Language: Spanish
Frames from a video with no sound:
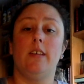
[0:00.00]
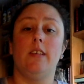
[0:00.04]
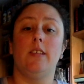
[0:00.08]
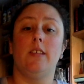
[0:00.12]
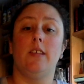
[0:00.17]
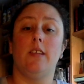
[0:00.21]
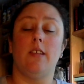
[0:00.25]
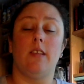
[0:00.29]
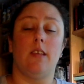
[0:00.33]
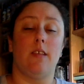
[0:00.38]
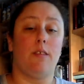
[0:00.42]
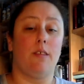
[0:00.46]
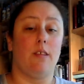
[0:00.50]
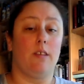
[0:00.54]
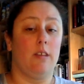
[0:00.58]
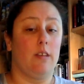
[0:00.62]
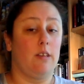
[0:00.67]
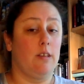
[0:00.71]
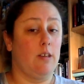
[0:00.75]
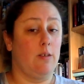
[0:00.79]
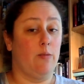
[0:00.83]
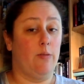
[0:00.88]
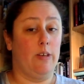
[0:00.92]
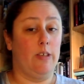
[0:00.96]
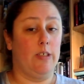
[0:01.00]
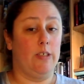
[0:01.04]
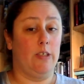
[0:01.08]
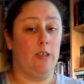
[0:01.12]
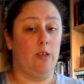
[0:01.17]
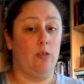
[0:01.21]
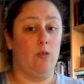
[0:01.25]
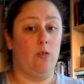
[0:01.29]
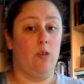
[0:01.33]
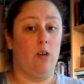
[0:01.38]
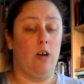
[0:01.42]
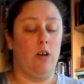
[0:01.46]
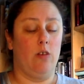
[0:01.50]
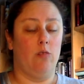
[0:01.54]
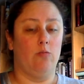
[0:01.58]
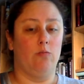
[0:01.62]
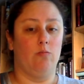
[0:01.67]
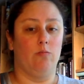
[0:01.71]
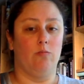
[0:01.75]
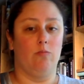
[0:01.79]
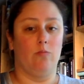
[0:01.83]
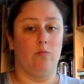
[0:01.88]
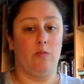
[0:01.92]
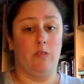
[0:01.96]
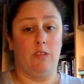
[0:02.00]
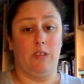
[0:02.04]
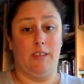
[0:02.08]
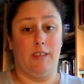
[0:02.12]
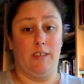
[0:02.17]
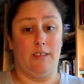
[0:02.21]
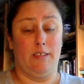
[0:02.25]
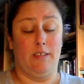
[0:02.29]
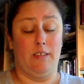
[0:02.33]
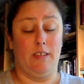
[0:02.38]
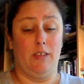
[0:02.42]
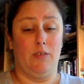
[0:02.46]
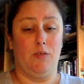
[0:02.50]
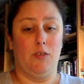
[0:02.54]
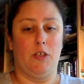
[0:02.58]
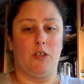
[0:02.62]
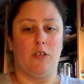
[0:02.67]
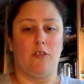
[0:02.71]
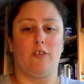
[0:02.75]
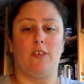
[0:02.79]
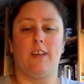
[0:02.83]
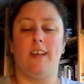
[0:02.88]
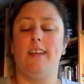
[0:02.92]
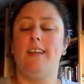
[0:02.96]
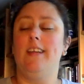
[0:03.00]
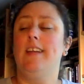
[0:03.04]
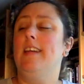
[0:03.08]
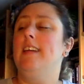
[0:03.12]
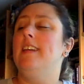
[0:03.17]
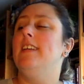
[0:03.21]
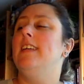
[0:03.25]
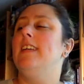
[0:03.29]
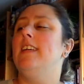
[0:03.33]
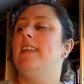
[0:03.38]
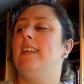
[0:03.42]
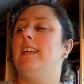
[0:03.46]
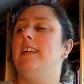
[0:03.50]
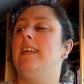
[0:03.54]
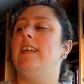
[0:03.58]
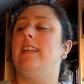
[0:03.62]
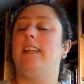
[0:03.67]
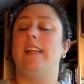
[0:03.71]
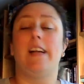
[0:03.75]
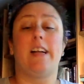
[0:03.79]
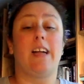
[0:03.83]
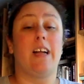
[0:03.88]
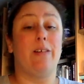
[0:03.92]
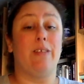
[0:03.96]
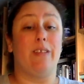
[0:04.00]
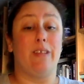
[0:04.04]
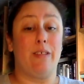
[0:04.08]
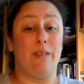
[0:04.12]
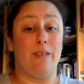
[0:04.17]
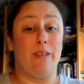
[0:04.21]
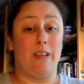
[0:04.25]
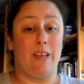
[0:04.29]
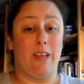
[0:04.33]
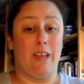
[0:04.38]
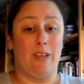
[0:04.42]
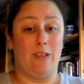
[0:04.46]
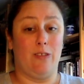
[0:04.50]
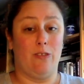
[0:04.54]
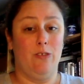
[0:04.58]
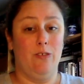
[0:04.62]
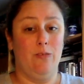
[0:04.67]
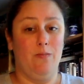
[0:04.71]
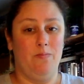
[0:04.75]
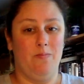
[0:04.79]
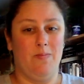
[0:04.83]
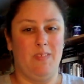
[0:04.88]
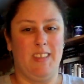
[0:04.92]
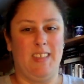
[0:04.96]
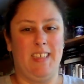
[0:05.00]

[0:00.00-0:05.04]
es y decide llevárselo a un científico que y le acaban cerrando.